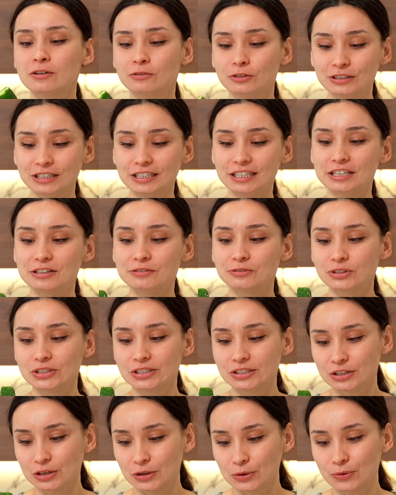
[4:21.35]
вот такие
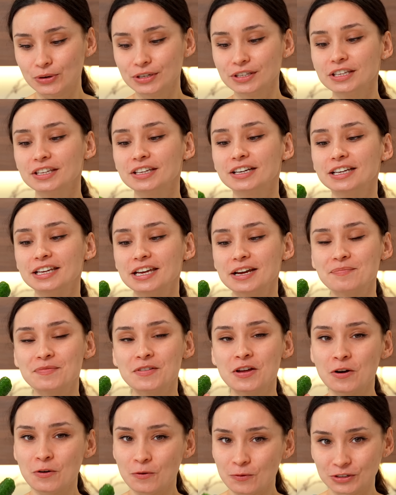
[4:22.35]
вот зелененькие,
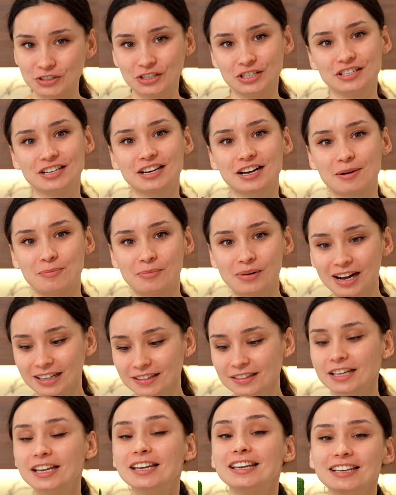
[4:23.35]
очень
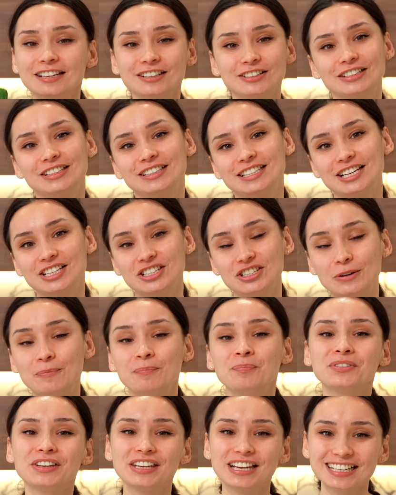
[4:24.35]
ароматные и хрустящие.